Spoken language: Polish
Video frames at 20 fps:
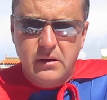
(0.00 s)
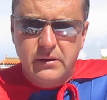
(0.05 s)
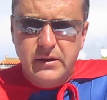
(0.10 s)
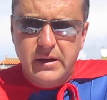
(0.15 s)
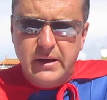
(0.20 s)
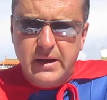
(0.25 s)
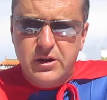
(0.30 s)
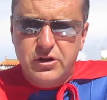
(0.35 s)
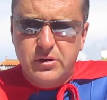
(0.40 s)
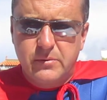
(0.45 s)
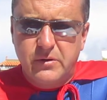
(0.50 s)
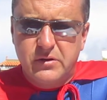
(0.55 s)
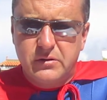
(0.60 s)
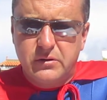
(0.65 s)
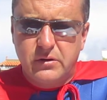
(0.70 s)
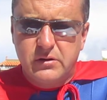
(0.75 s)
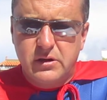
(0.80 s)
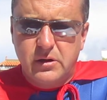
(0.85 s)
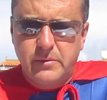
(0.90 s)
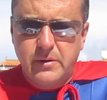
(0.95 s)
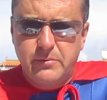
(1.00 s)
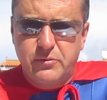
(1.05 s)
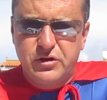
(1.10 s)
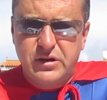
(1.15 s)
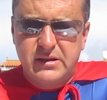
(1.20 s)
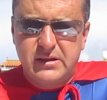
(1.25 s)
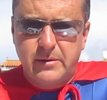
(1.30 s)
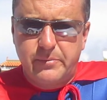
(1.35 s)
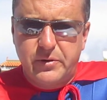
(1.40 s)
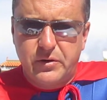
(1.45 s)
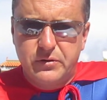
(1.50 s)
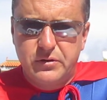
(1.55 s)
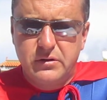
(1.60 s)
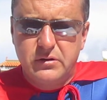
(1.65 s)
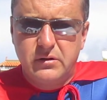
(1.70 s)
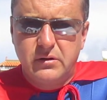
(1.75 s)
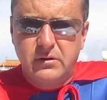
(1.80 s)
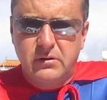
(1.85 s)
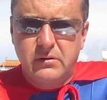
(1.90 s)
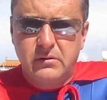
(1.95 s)
Nie każdą osobę można
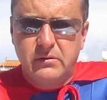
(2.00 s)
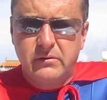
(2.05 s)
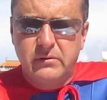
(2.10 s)
zaprosić do